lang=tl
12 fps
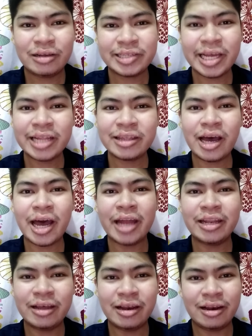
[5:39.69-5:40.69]
Scent the
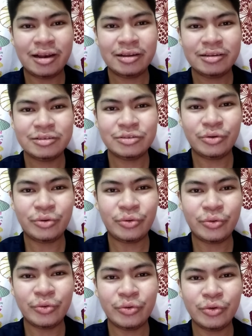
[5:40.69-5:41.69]
candle. So,
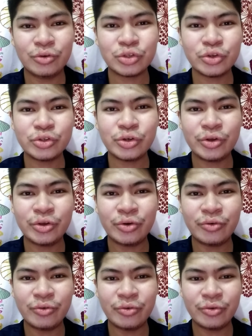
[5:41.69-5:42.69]
kung gusto nyo
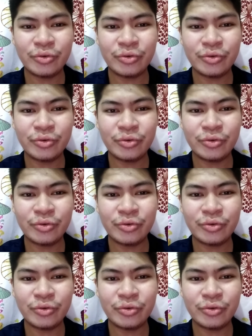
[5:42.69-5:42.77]
yung...